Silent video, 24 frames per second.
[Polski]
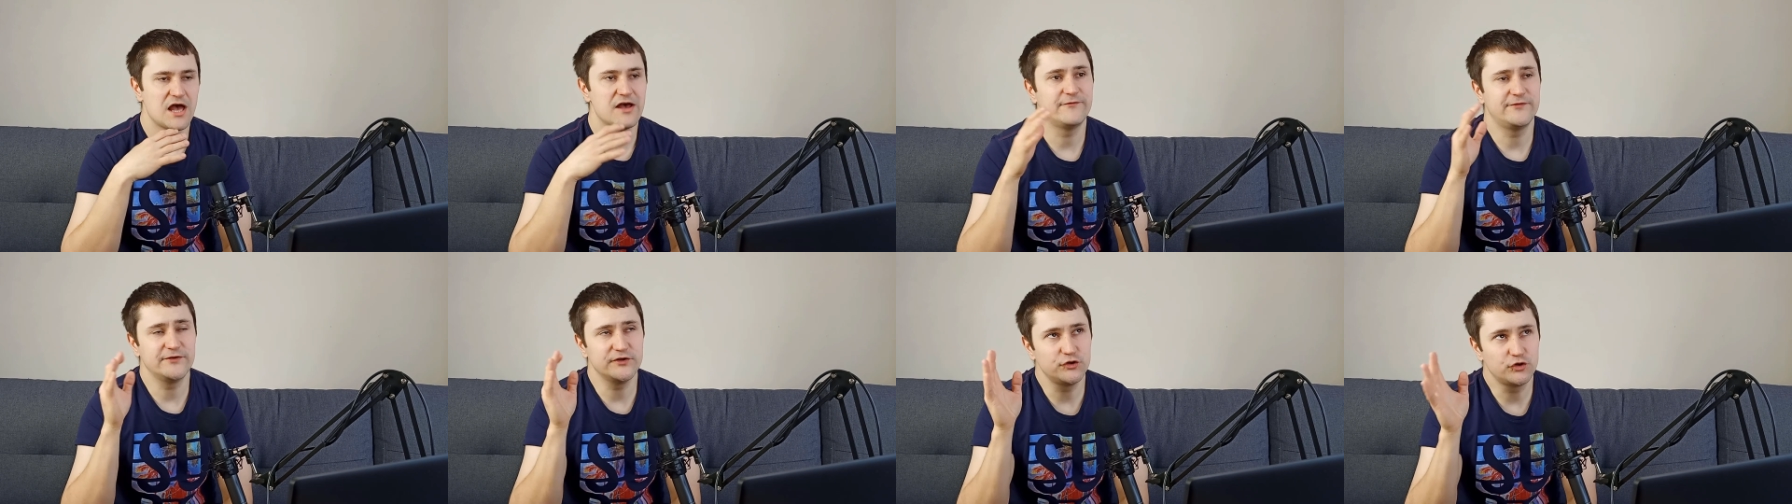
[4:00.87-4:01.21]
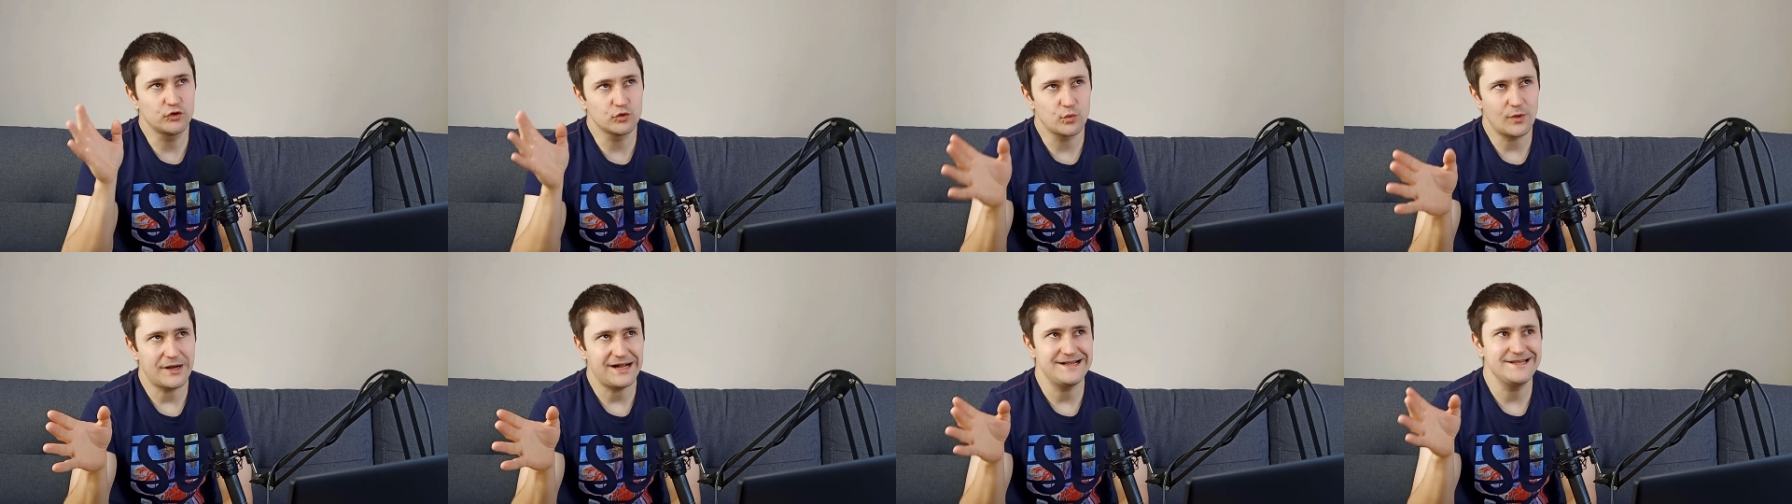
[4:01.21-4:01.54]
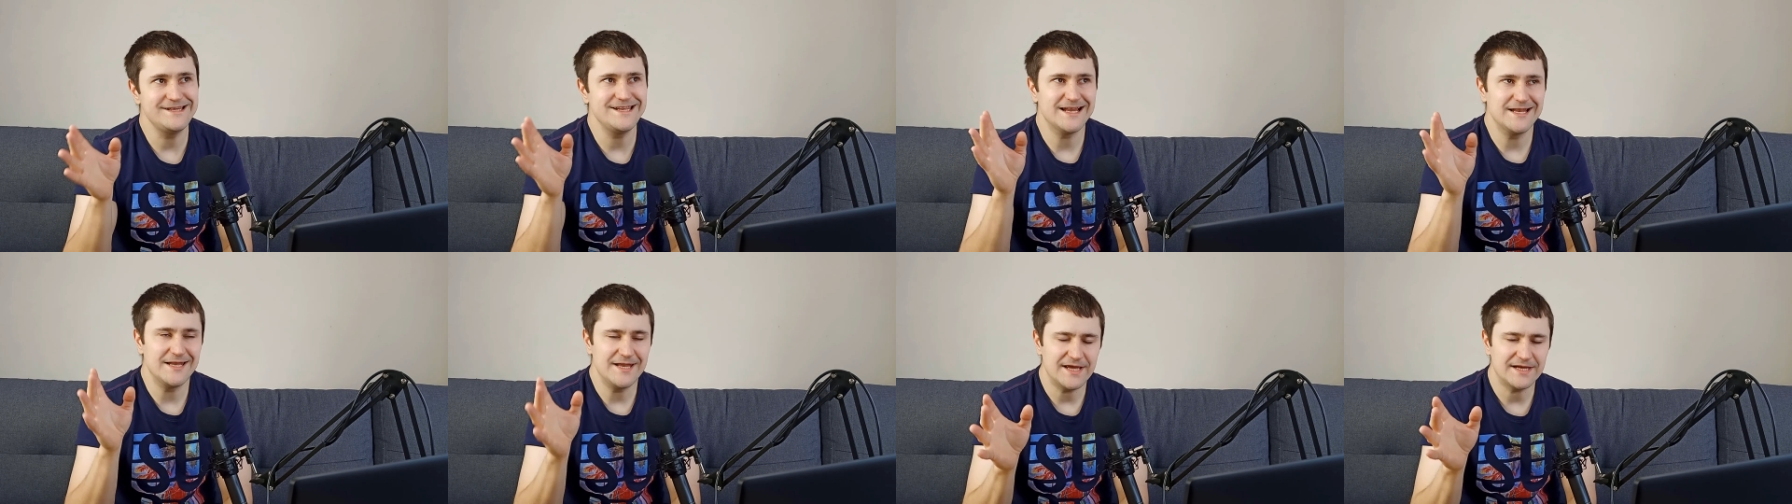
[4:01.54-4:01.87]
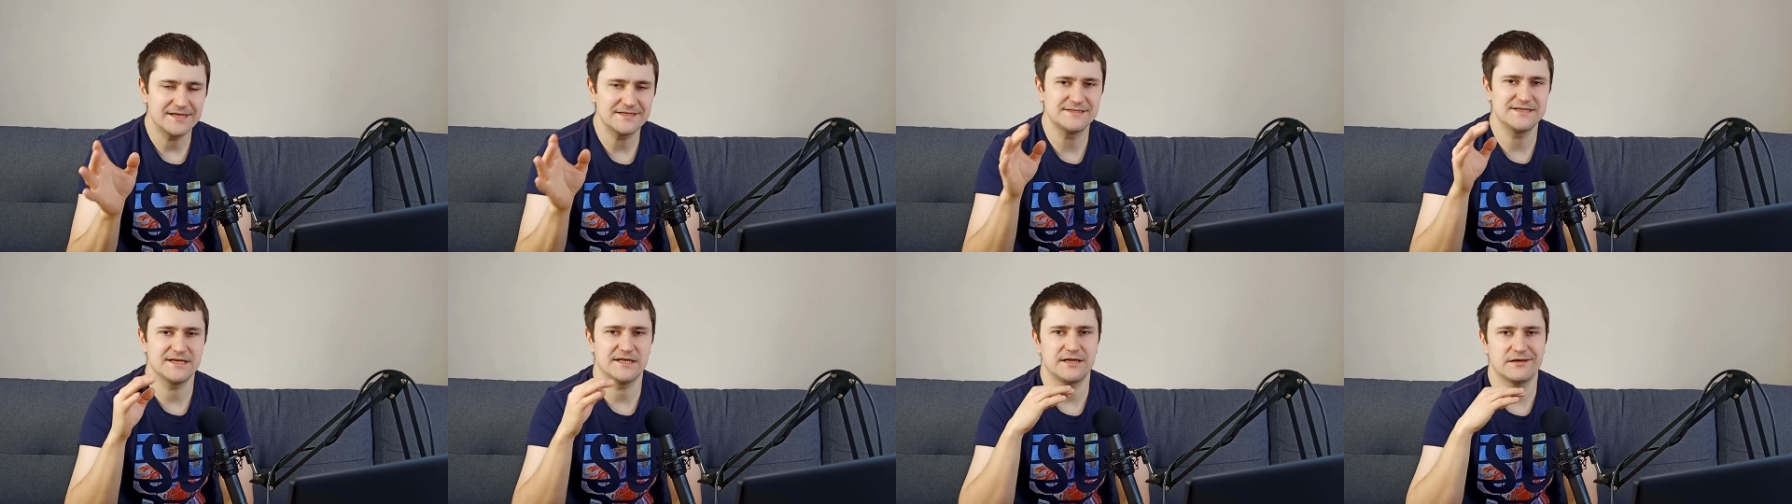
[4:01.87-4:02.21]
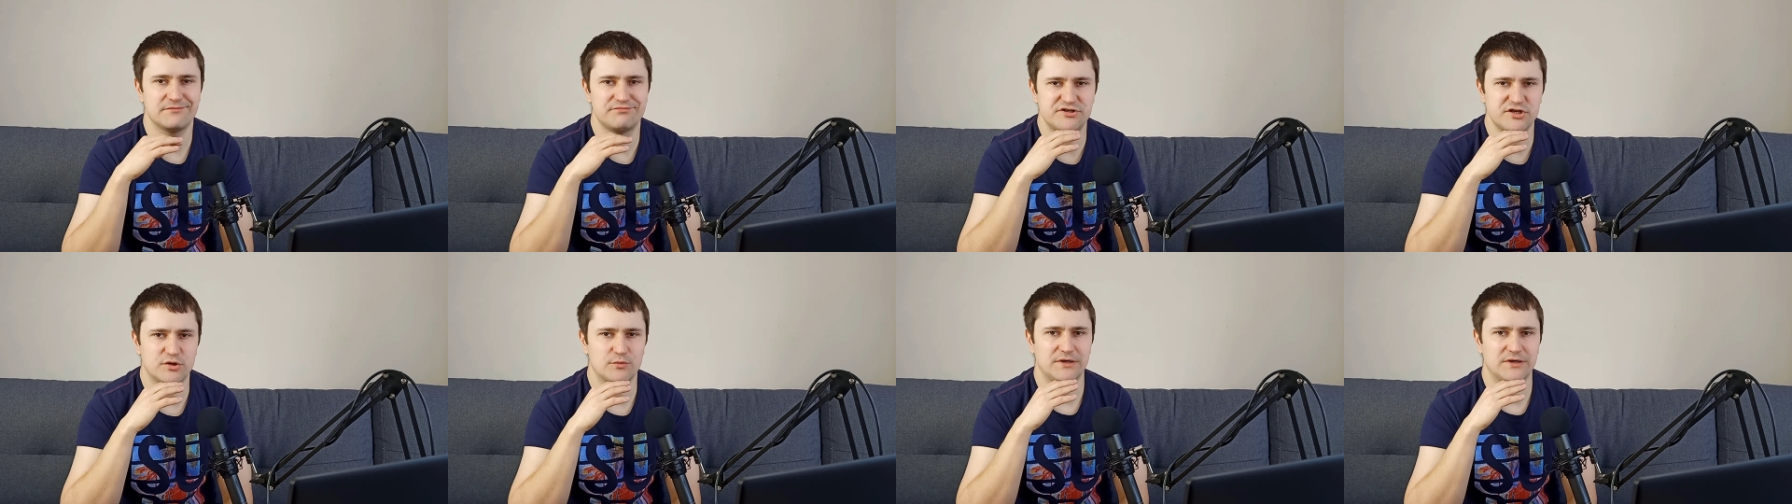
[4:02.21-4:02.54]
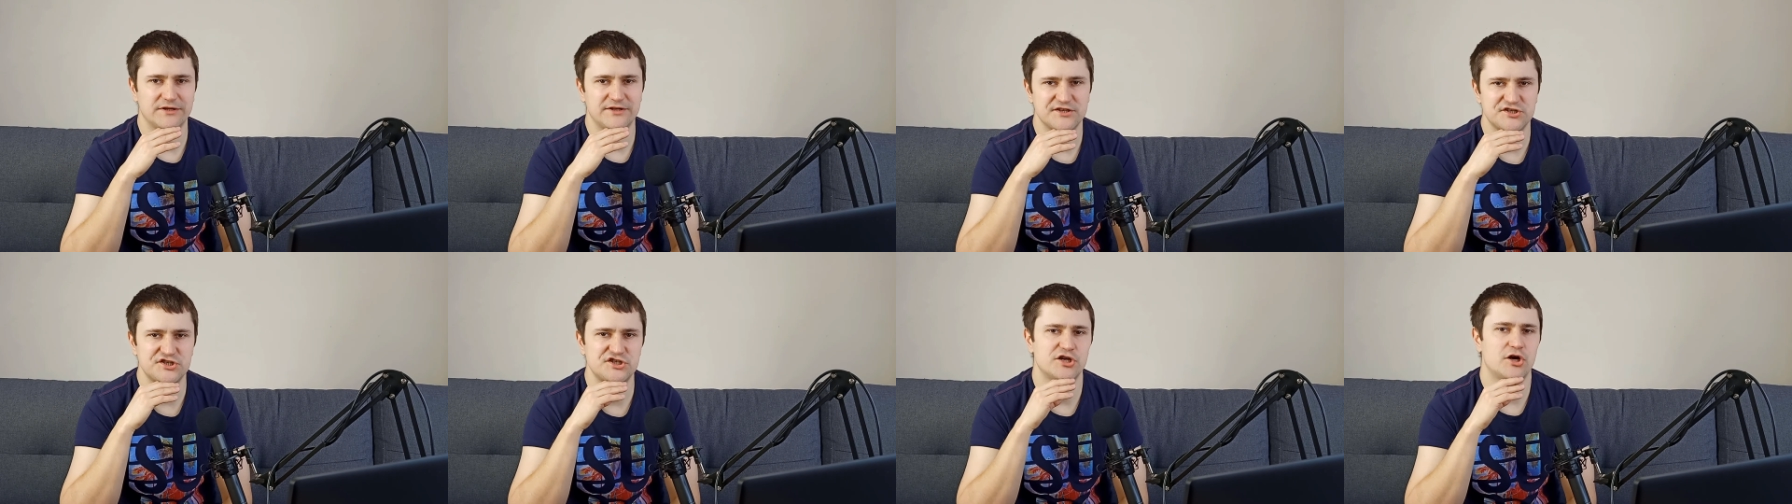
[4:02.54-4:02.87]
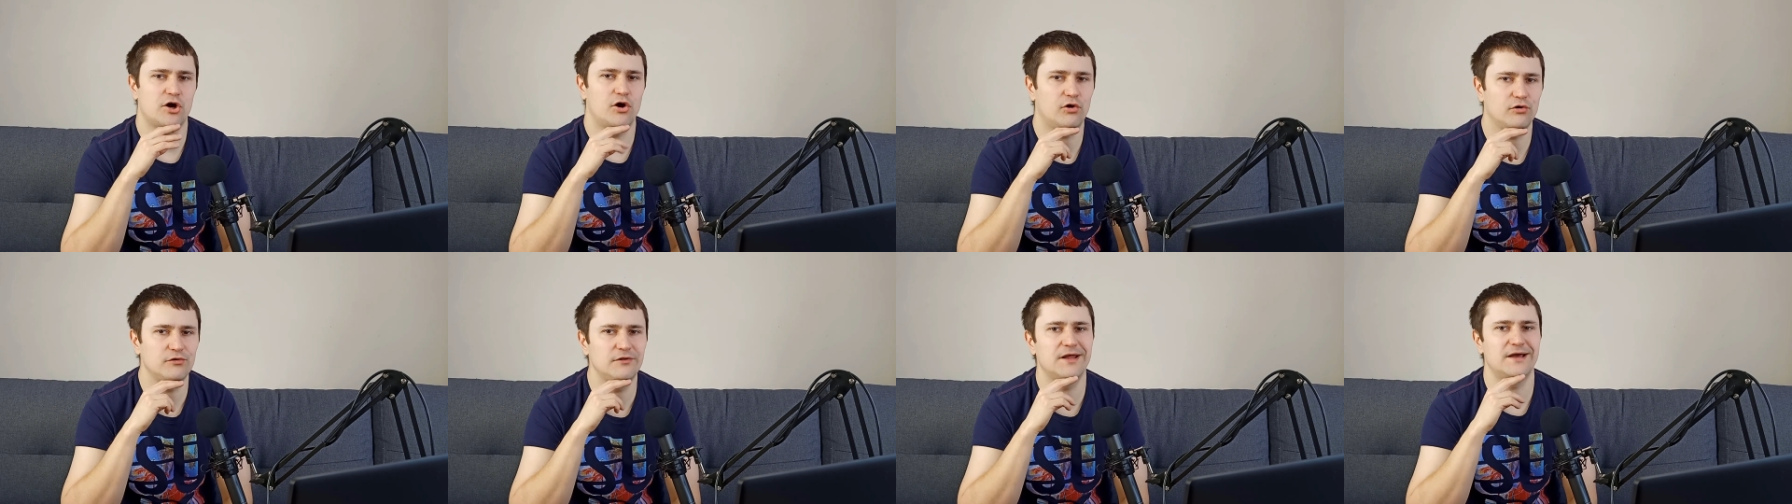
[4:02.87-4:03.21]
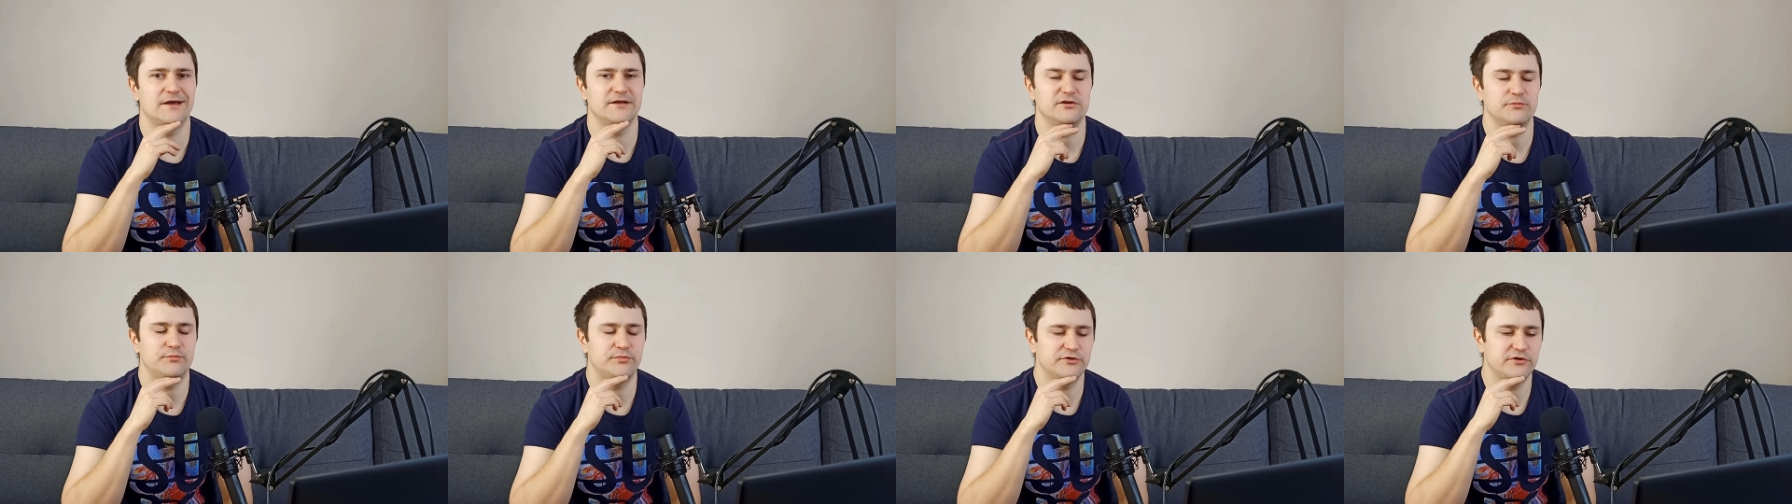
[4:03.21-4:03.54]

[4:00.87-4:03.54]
ewentualnie lekcja na przykład jeszcze online,